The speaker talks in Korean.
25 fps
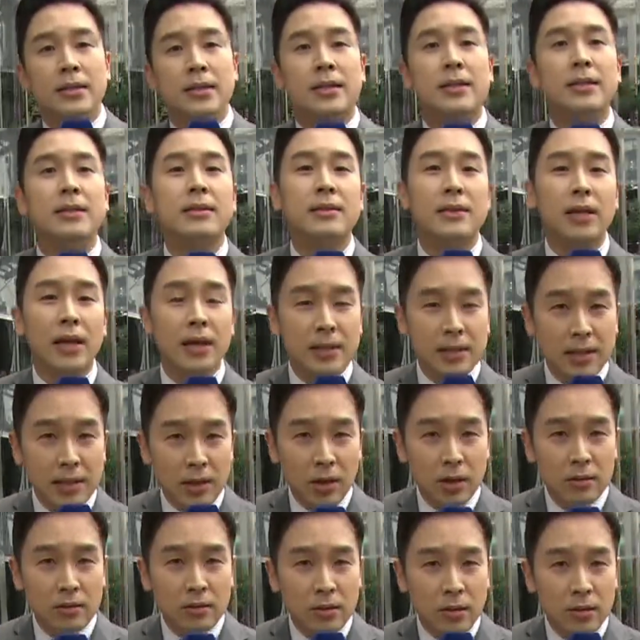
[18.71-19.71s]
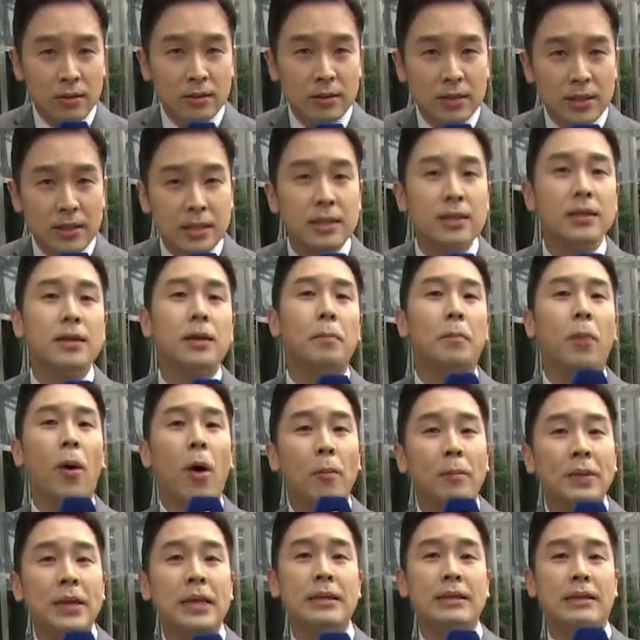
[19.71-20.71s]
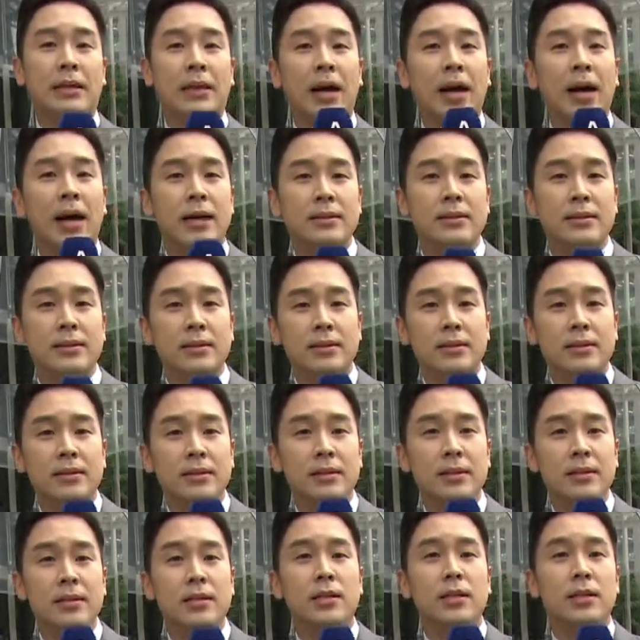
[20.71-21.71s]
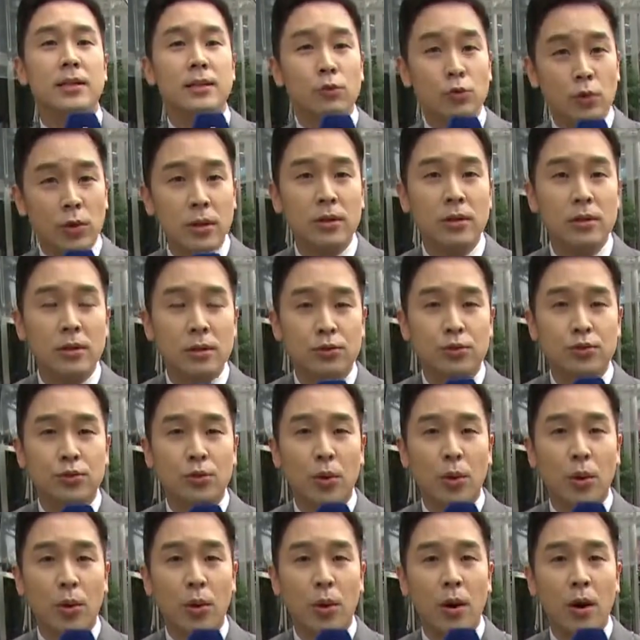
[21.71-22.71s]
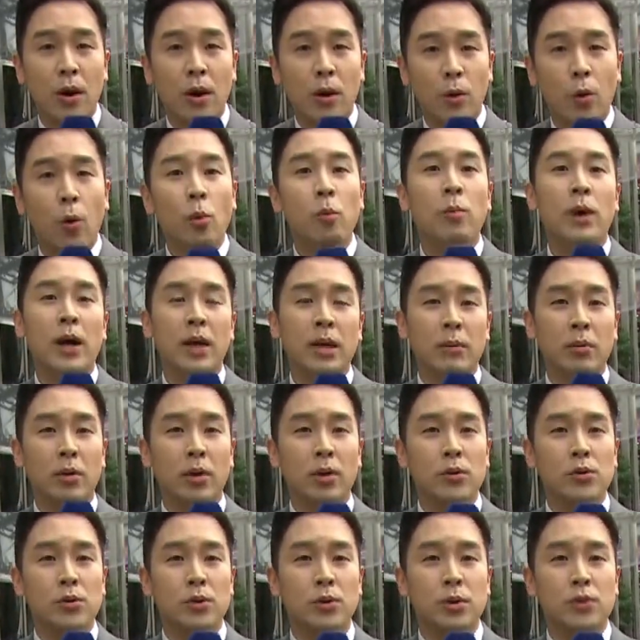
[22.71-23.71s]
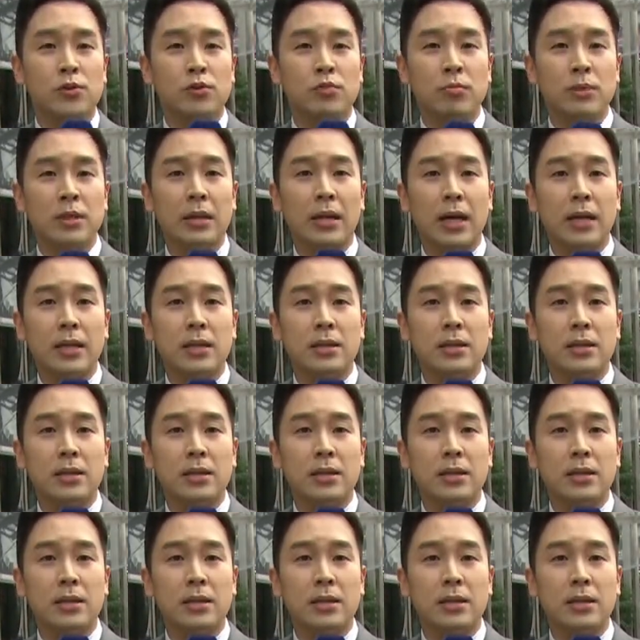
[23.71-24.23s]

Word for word: 그때 긁었던 그 법인 카드 진위를 두고 공방이 벌어지고 있습니다.